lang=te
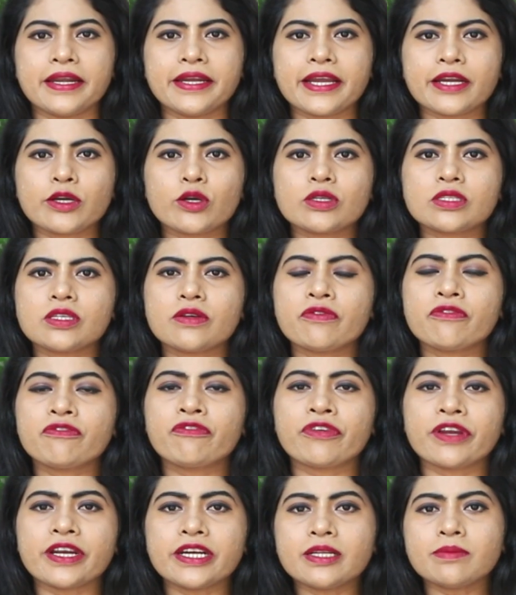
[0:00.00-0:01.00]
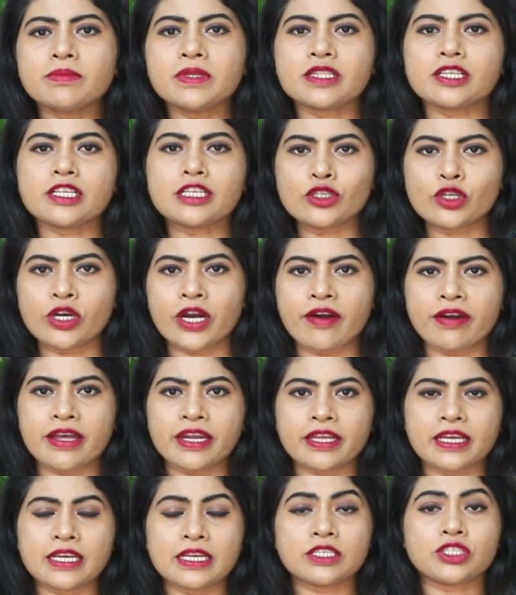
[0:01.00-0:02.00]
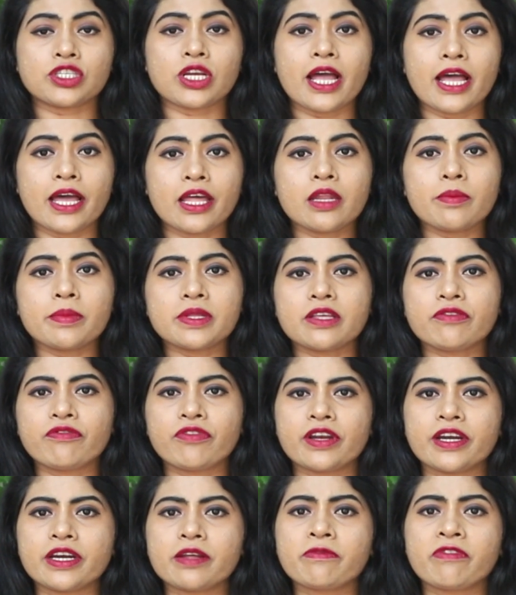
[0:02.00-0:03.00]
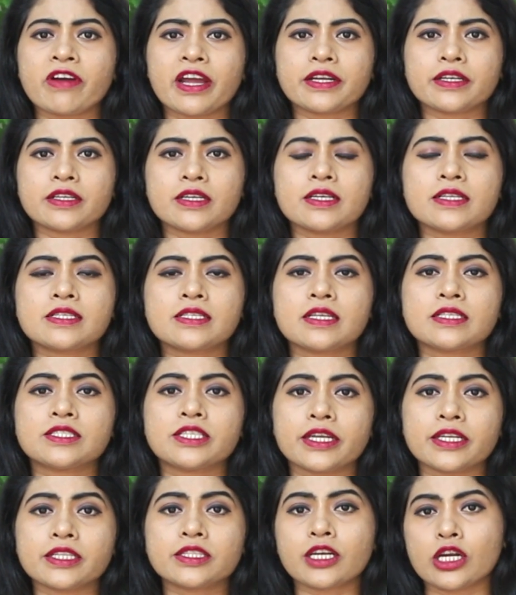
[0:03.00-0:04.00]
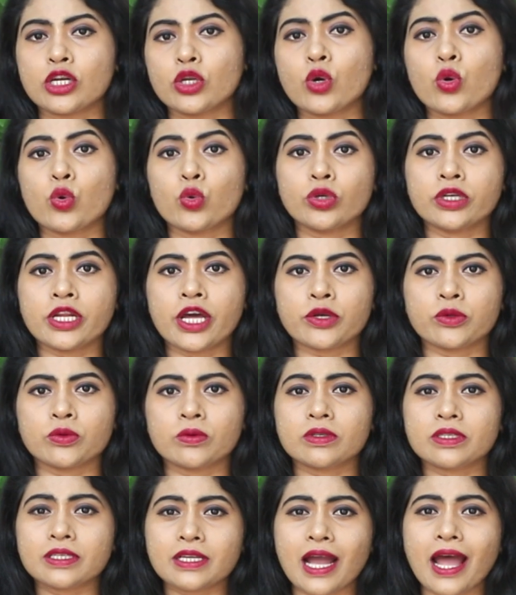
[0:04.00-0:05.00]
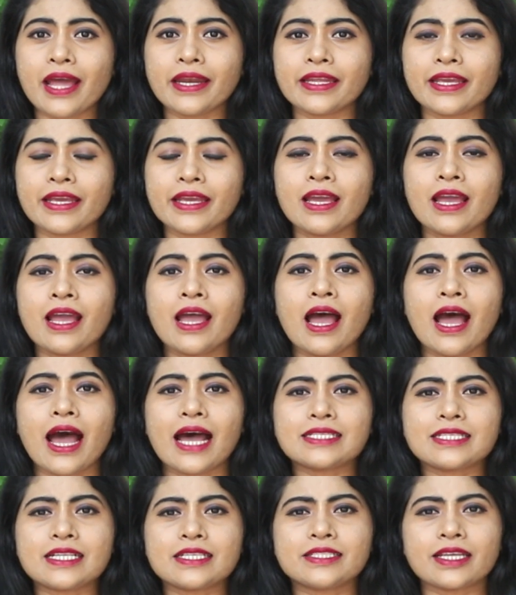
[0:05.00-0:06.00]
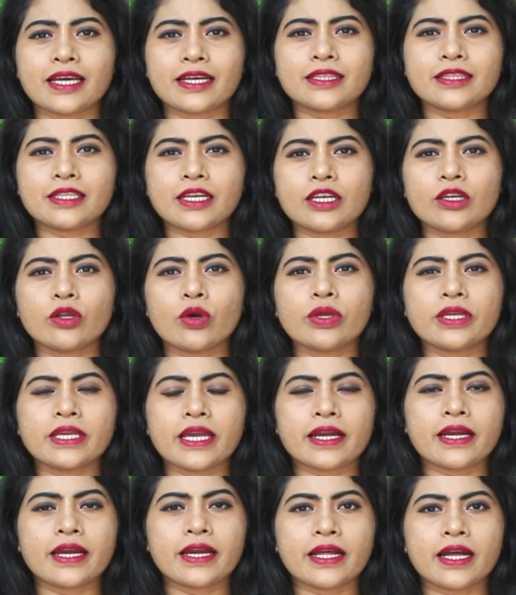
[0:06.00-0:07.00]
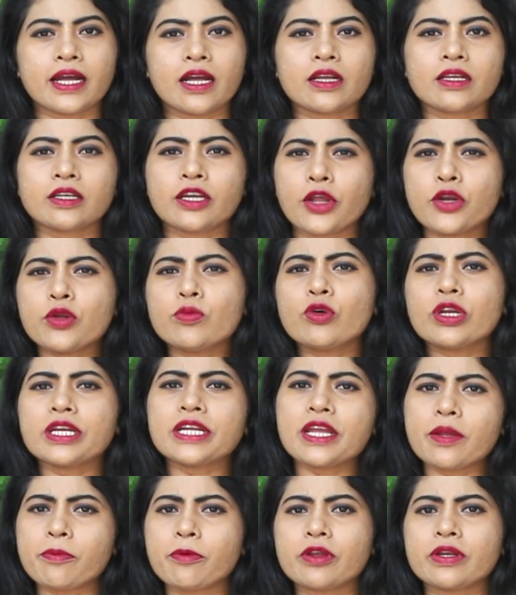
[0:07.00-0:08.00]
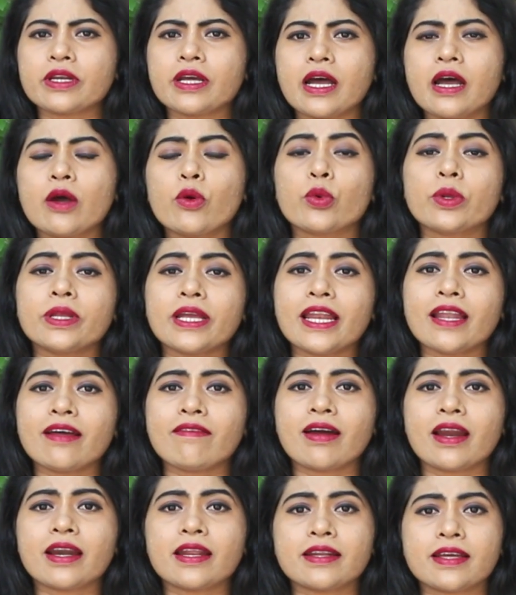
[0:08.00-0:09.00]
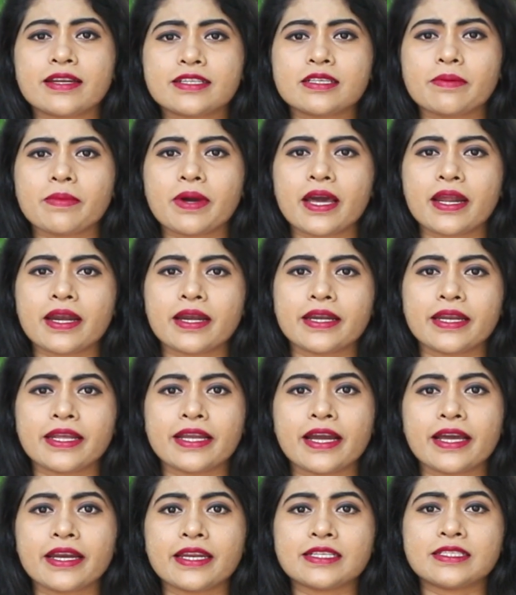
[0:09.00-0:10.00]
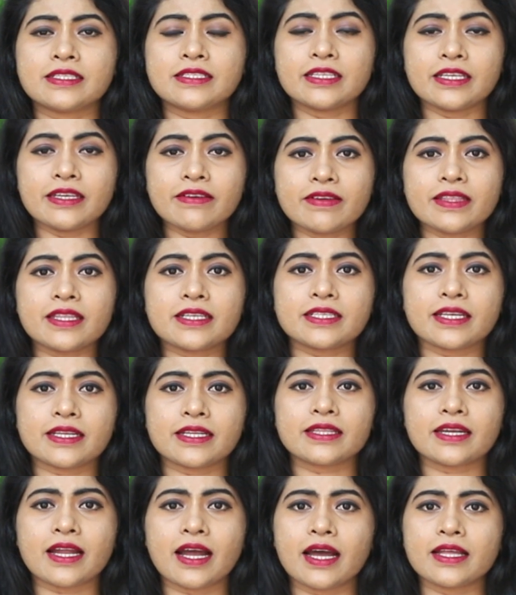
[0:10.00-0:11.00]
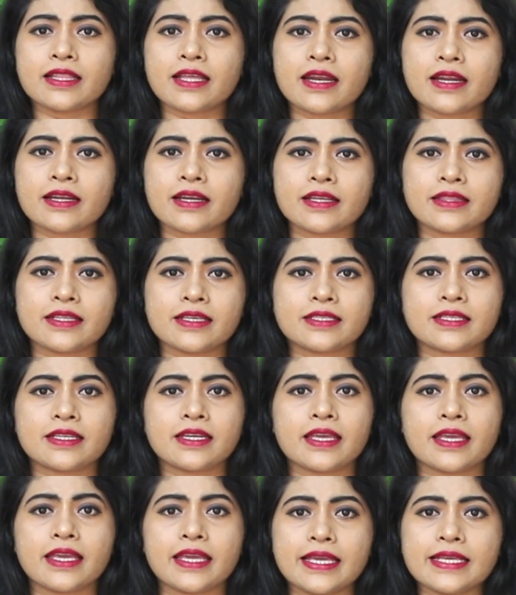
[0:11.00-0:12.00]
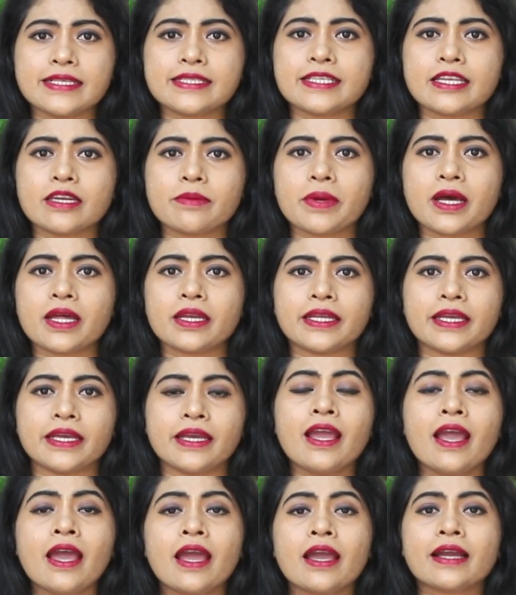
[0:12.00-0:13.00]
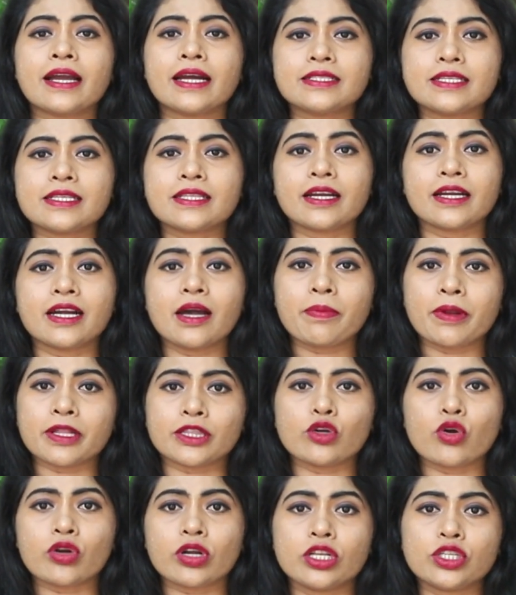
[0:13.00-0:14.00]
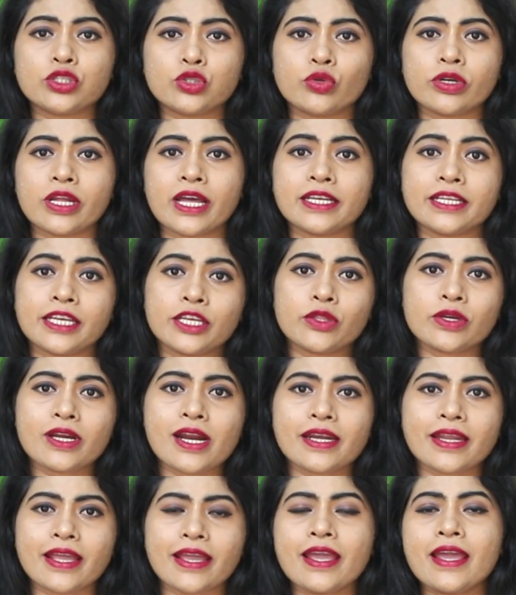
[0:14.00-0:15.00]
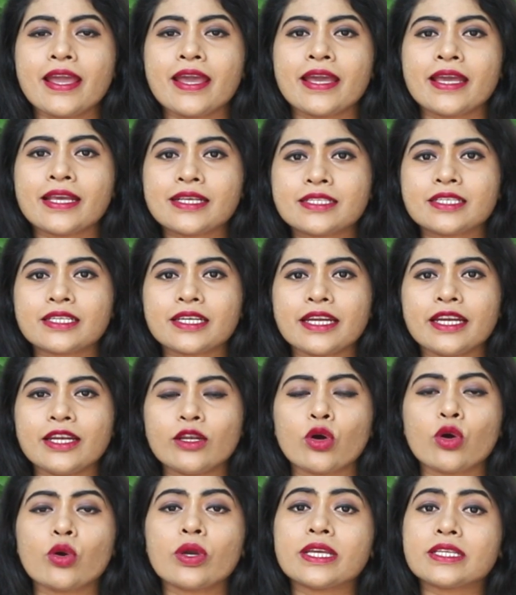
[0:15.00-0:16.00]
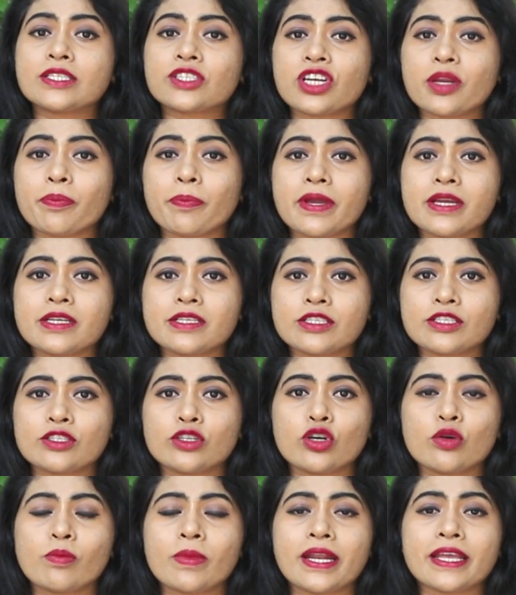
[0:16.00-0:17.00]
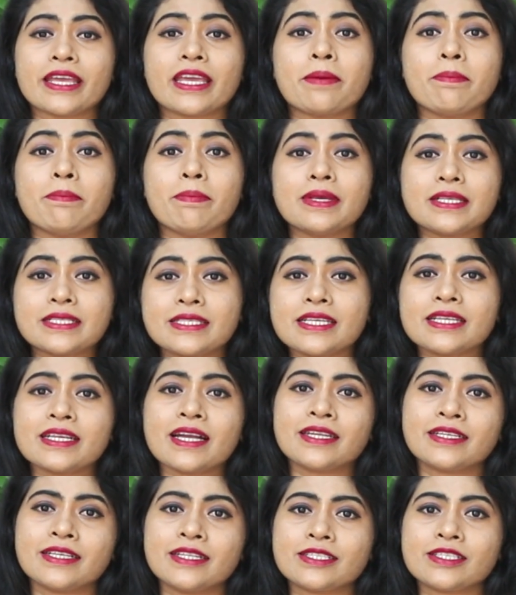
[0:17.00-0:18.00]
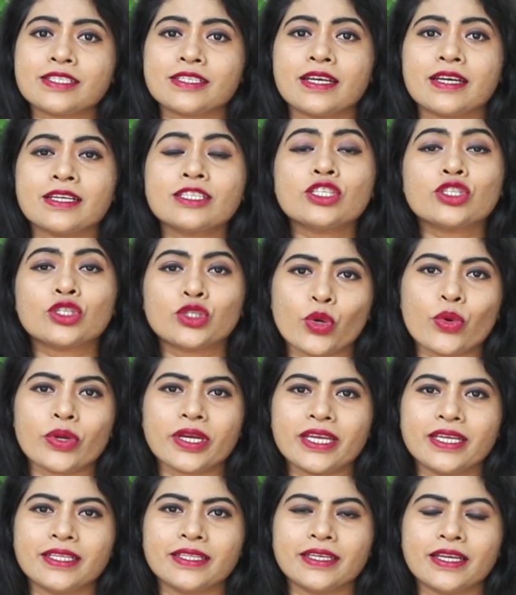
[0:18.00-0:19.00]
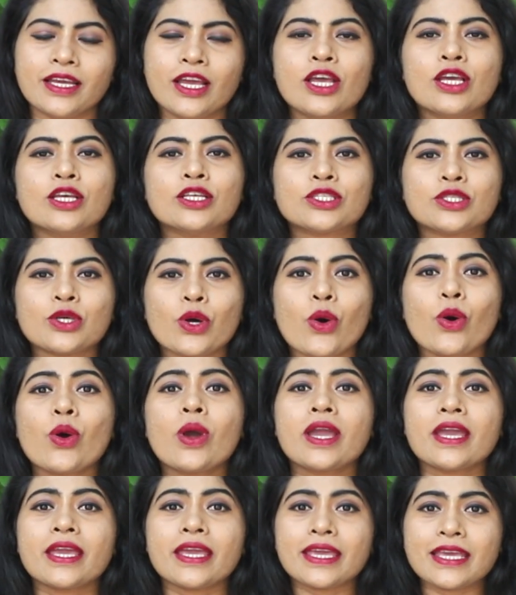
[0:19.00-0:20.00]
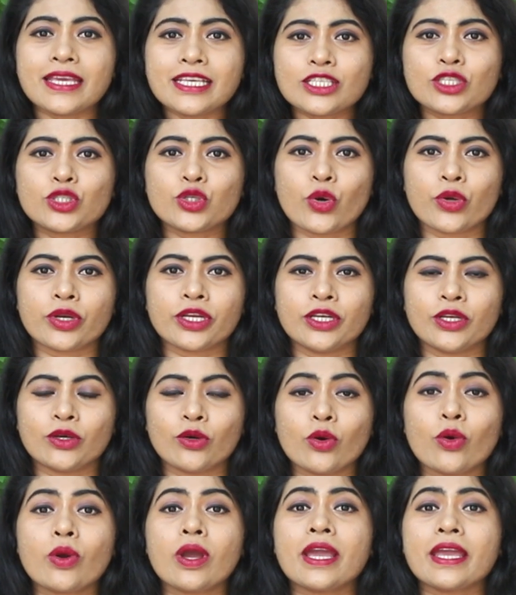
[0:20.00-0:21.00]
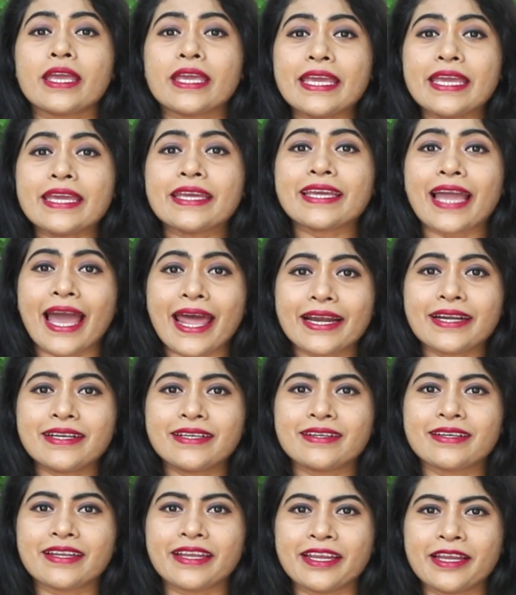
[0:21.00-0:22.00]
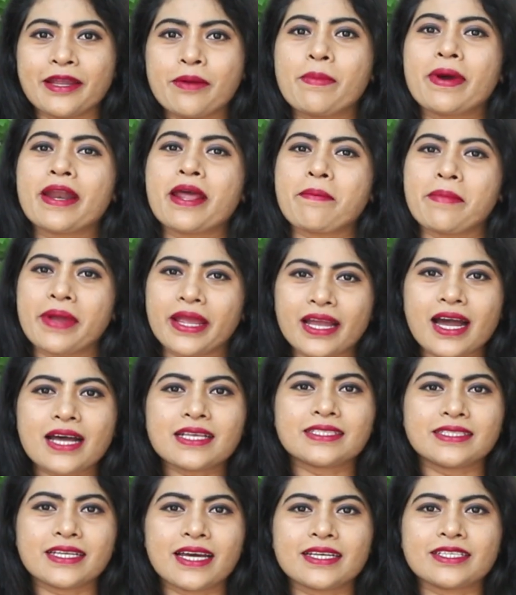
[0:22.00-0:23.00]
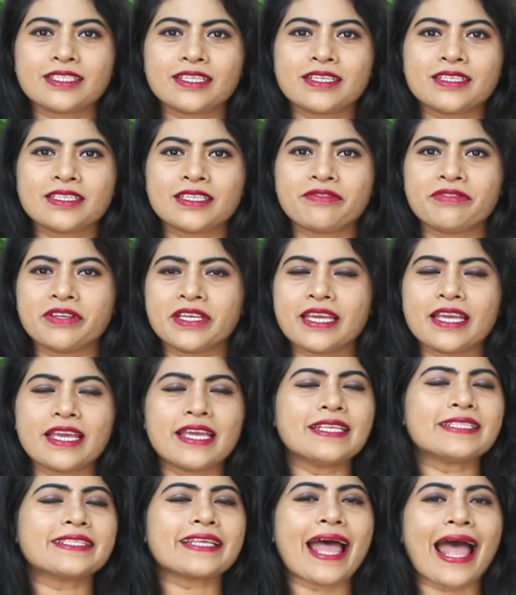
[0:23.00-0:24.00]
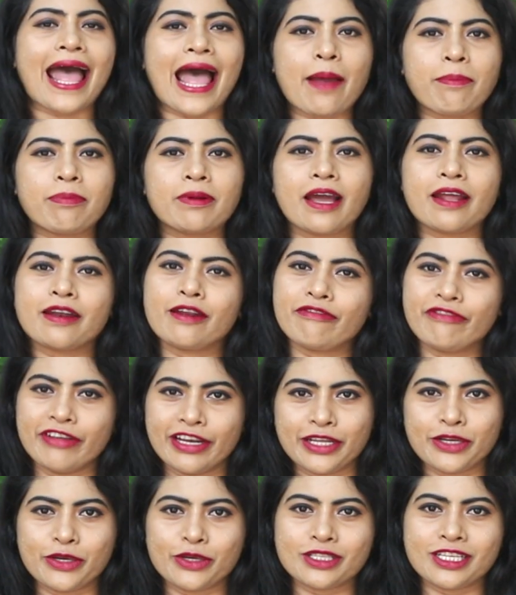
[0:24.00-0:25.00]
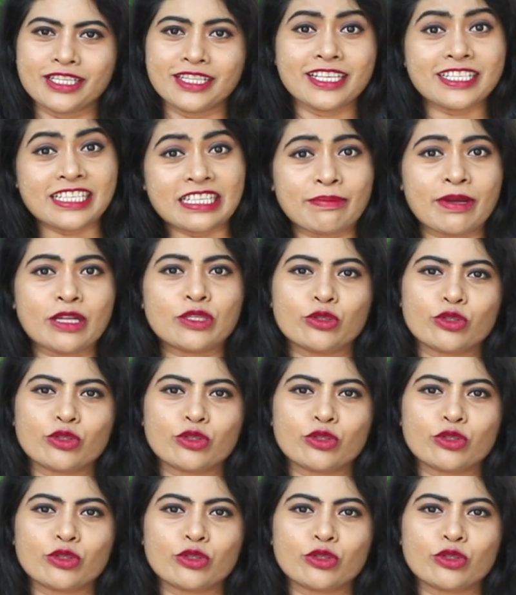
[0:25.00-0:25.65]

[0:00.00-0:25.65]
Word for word: ఇండియా కోసం ఫ్రీడమ్ని తీసుకురావడానికి చాలామంది ఫ్రీడమ్ ఫైటర్స్ చరిత్రలో ఉన్నారు కానీ అసలు చరిత్రలో ఎక్కడ కనుమరుగైపోయిన ఉయ్యాలవాడ నరసింహారెడ్డి గారి జీవిత చరిత్ర ఆధారంగా తీసిన ఈ సినిమాని ఖచ్చితంగా ప్రతి ఒక్కరు చూడాలి ఎందుకంటే హిస్టరీలో హిస్టరీ పేజెస్లో మనకి మిస్సింగ్గా నిలిచిన స్టోరీ ఇది సో ఈ స్టోరీలో ఈ క్యారెక్టర్కి మన మెగాస్టార్ చిరంజీవి ఈజ్ యాప్ అన్న ఫీలింగ్ వచ్చింది సినిమా